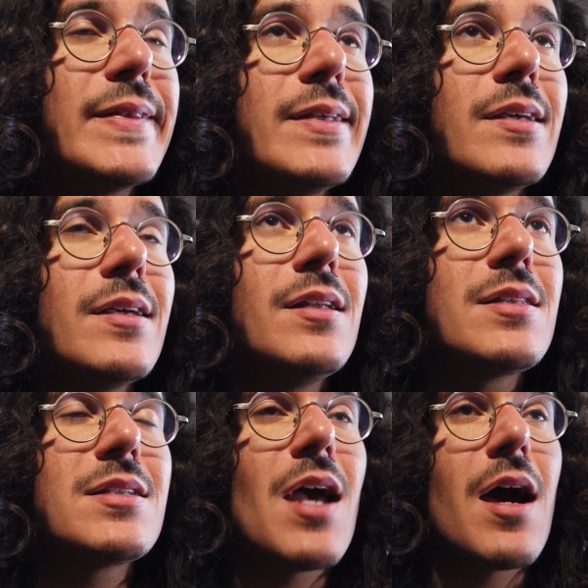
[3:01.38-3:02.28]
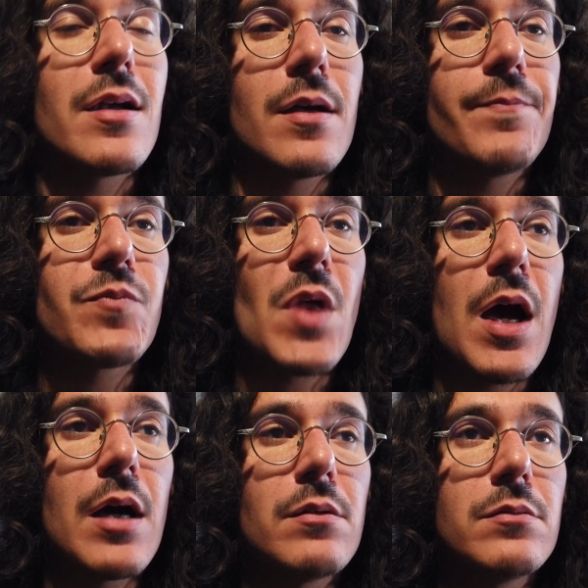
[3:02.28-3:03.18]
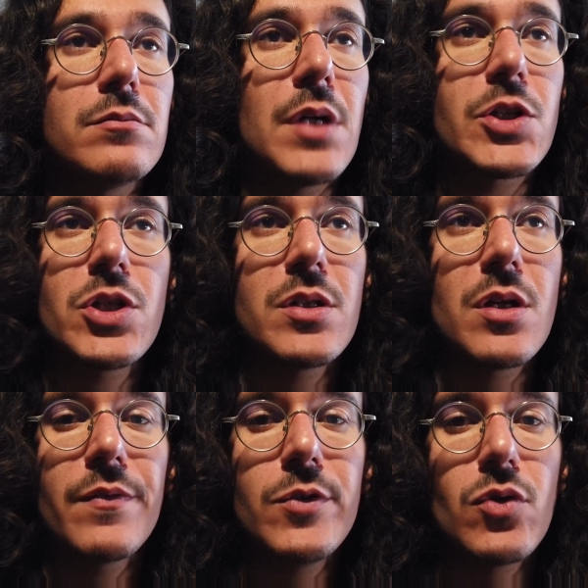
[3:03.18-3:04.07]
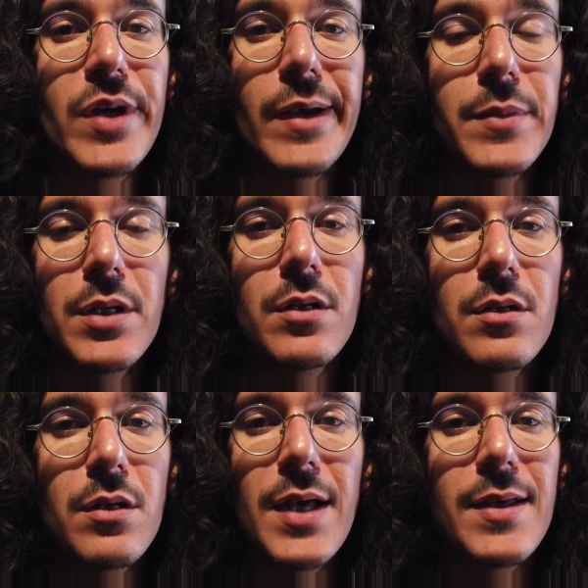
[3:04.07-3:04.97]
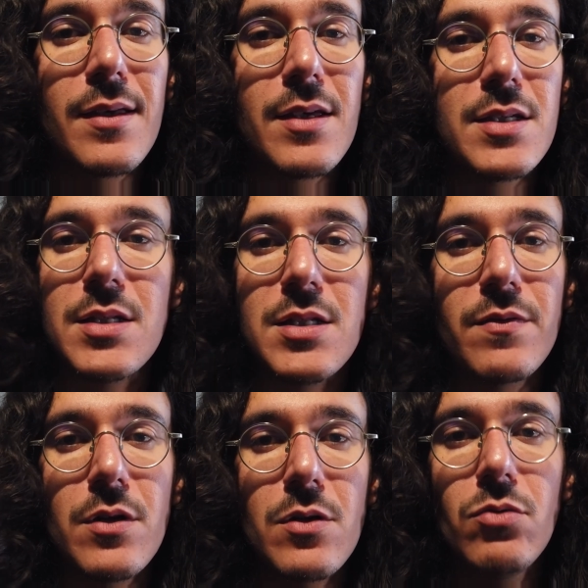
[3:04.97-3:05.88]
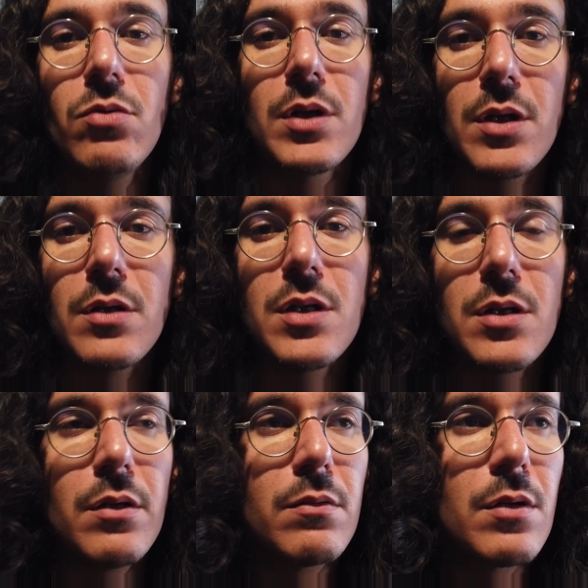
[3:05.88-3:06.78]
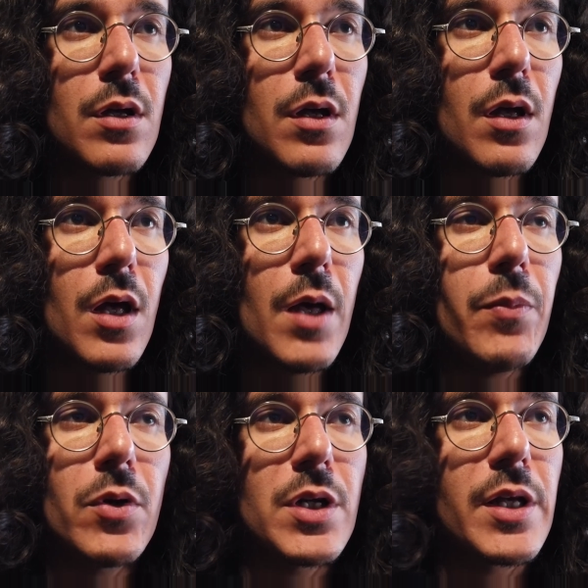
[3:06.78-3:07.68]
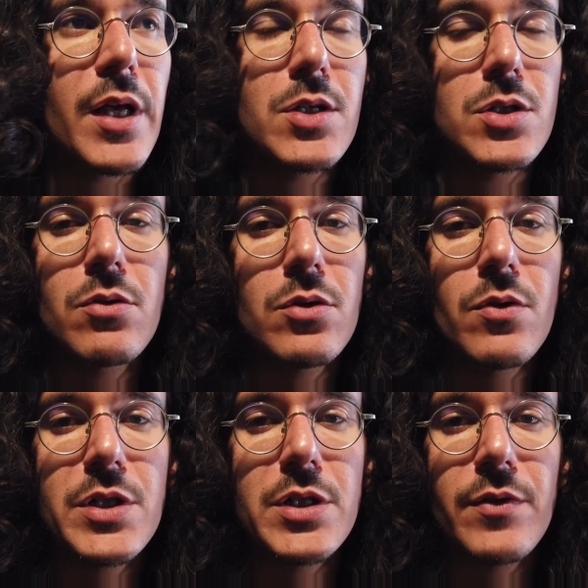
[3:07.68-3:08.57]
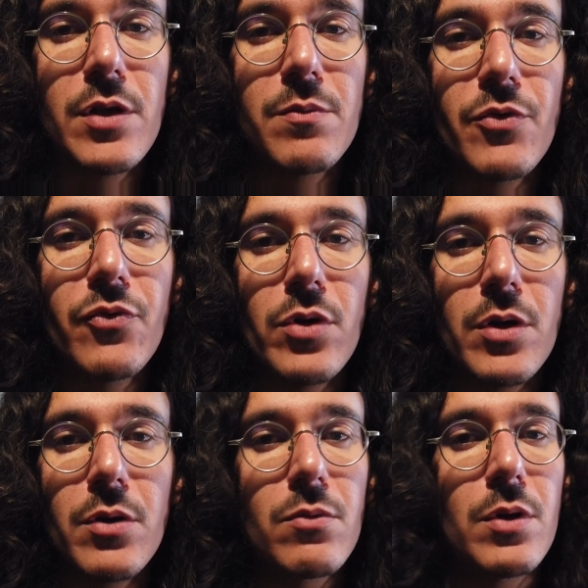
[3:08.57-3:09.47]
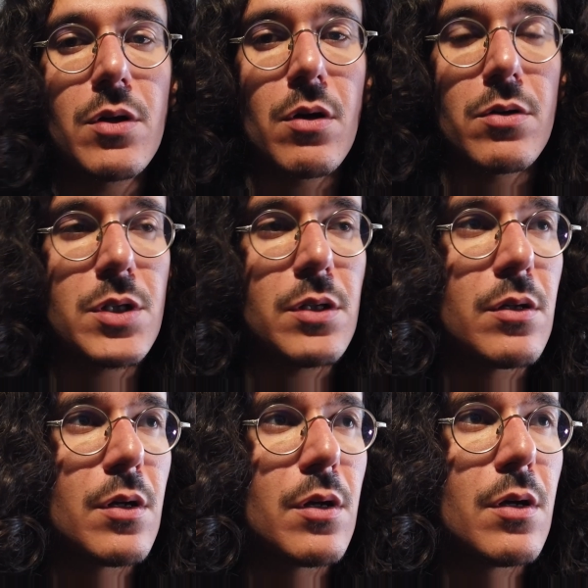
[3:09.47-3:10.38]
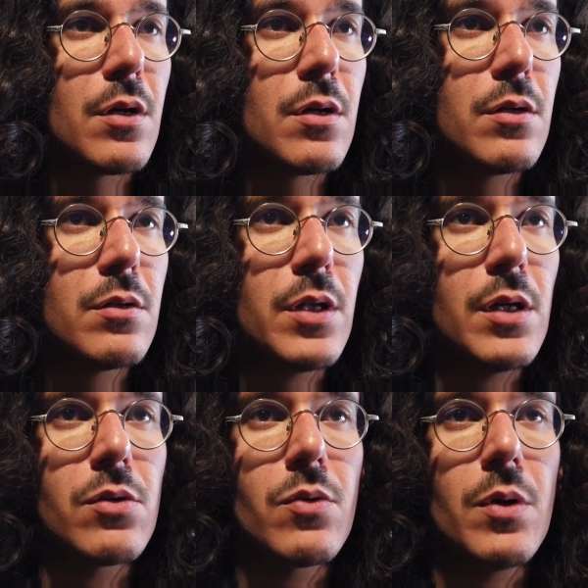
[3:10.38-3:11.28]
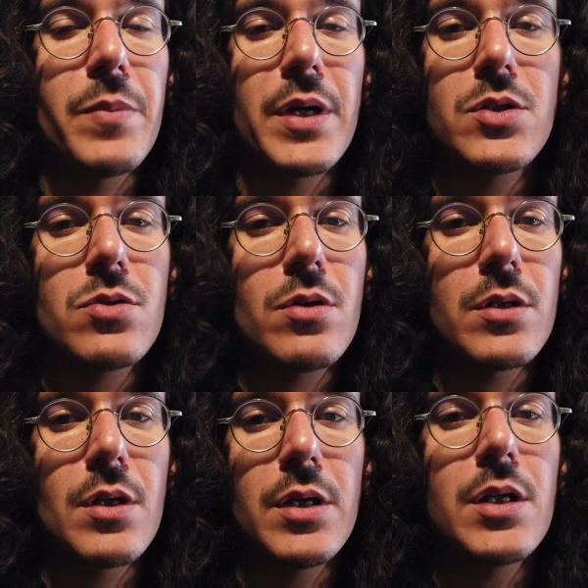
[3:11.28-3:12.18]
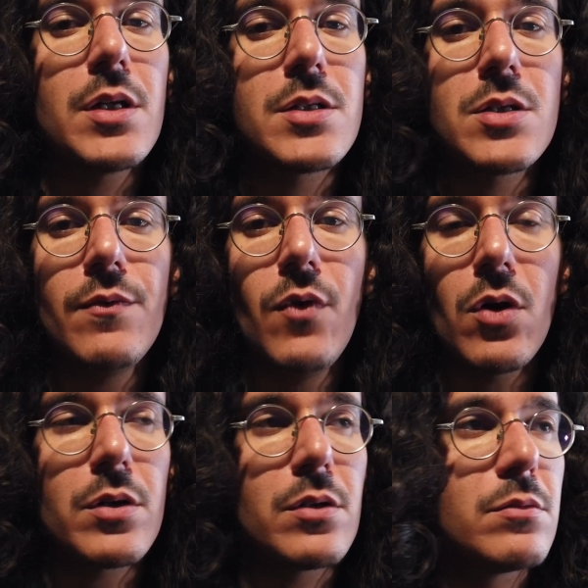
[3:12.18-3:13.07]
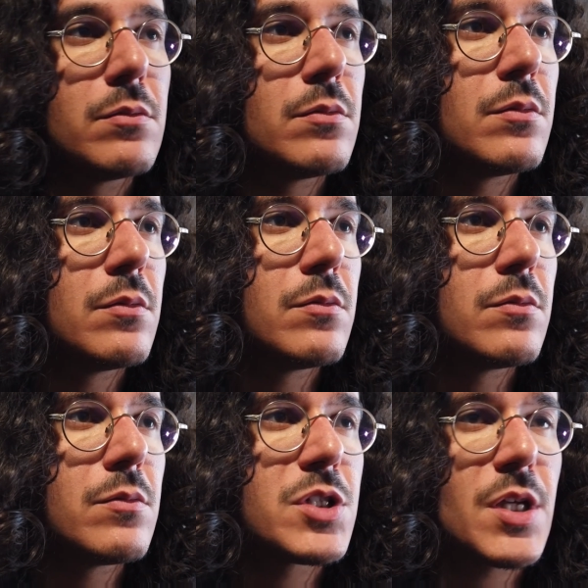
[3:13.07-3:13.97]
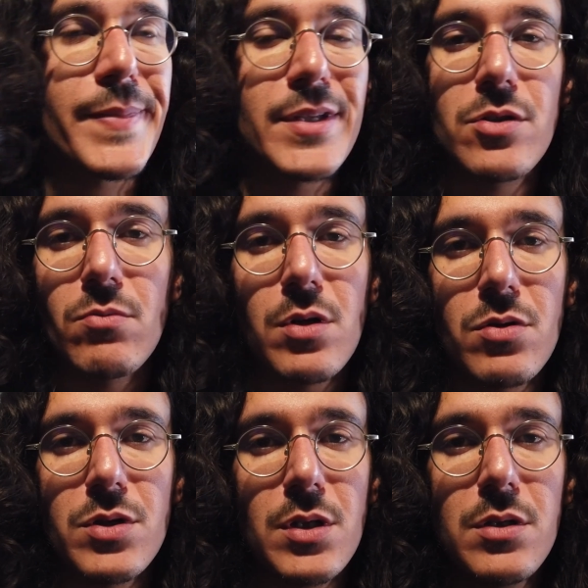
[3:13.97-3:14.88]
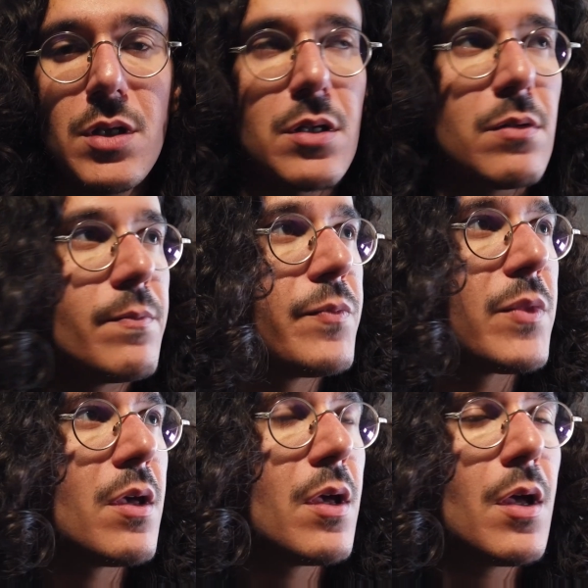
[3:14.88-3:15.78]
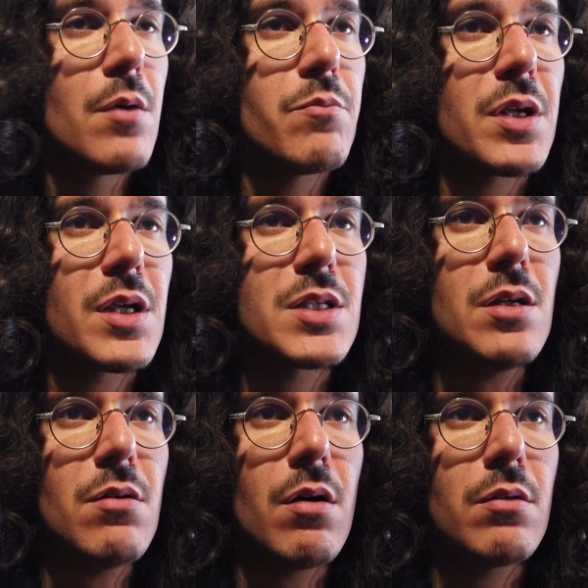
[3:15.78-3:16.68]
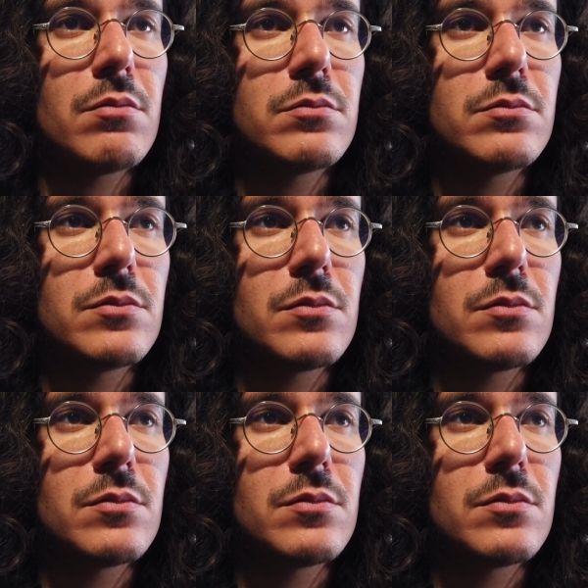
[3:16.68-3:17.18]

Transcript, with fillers: quindi iniziare a accendere la videocamera anche senza avere nulla da dire e poi nel caso in cui dovesse venirmi fuori qualcosa taglio quel pezzo e da lì inizio il vlog sempre se ho qualcosa da dire perché se no